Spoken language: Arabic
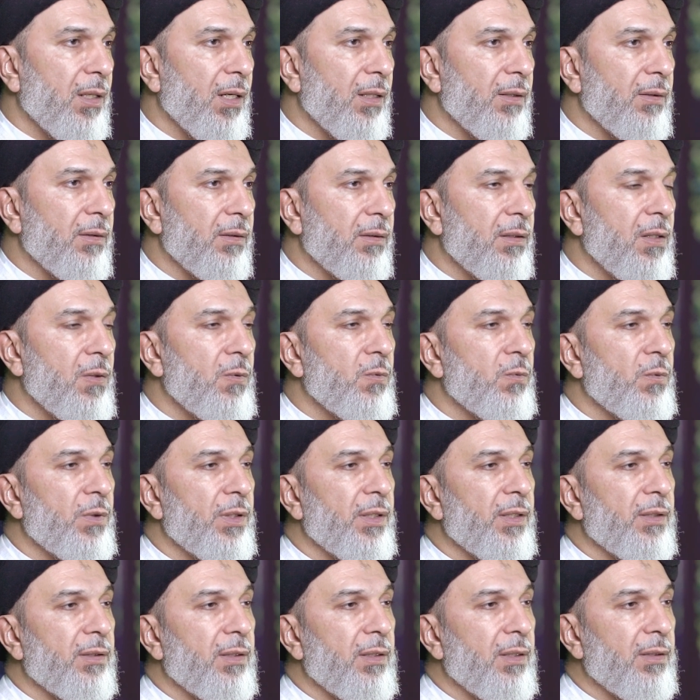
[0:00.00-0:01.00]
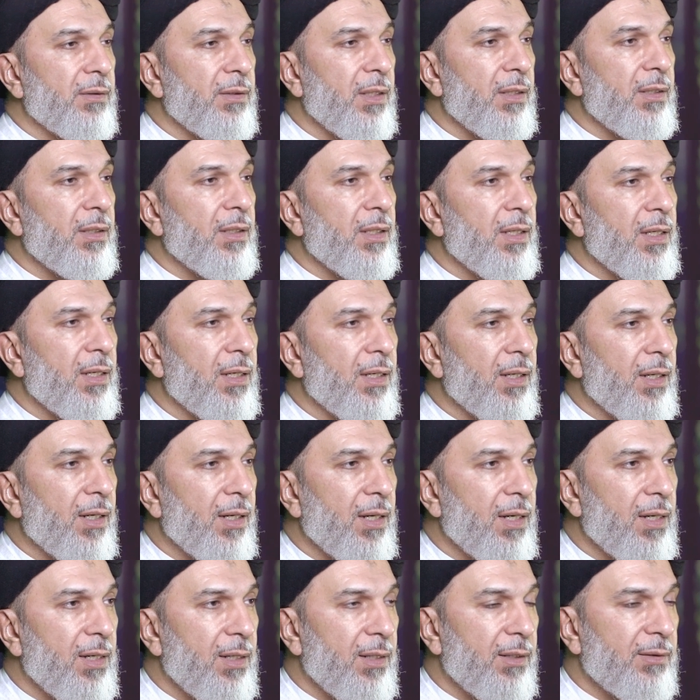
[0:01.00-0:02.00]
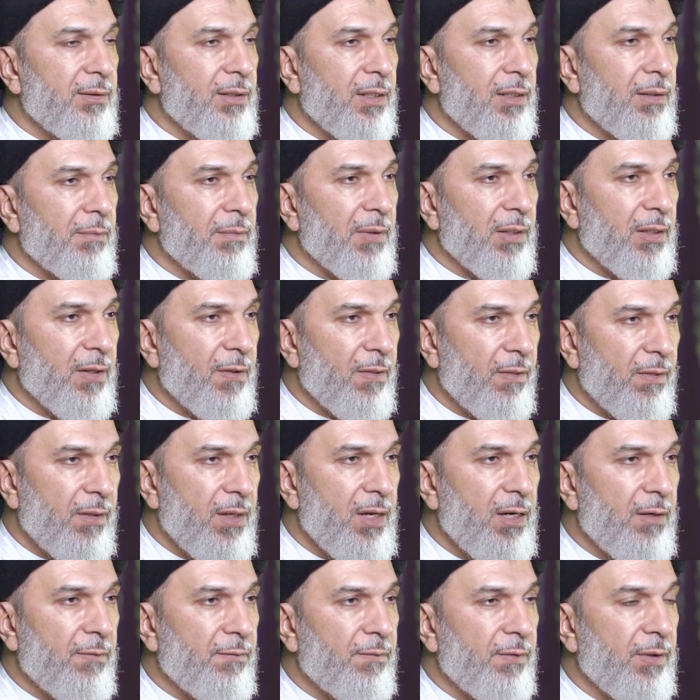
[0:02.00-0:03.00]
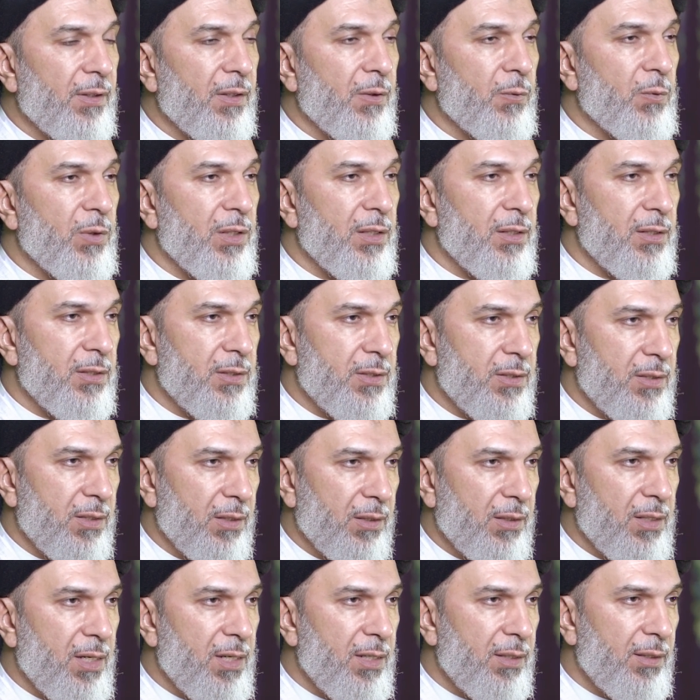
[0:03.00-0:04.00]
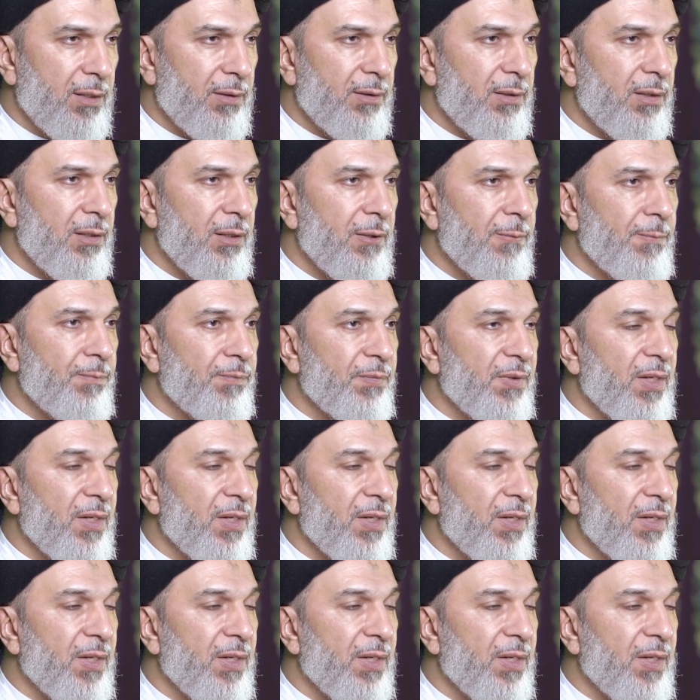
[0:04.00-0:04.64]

ان كونت لديها حاله من الضعف والاستكانه